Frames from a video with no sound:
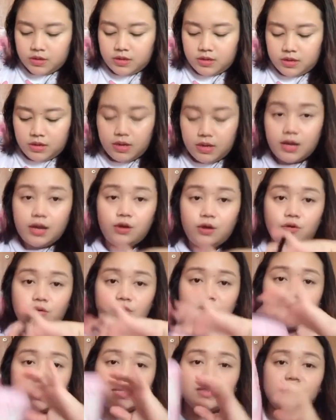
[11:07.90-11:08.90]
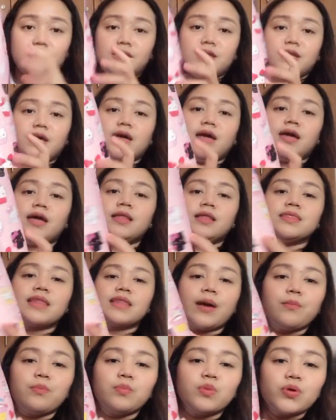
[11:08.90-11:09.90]
Hello Kitty na
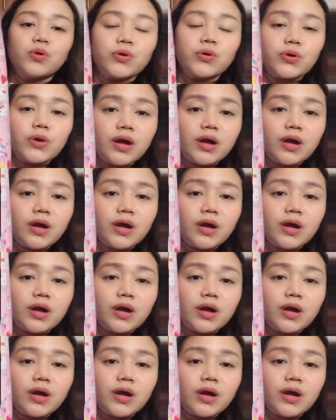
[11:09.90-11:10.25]
tumbler.